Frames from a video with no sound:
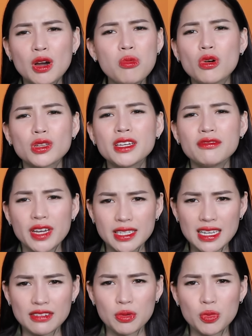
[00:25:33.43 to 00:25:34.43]
không có thích về cái
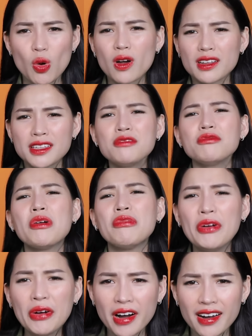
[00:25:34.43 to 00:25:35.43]
sản phẩm đó, hoặc là thích vừa
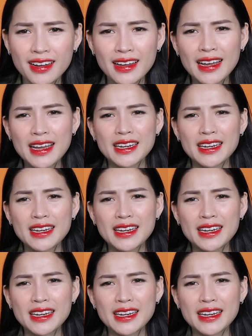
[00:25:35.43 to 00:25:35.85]
vừa,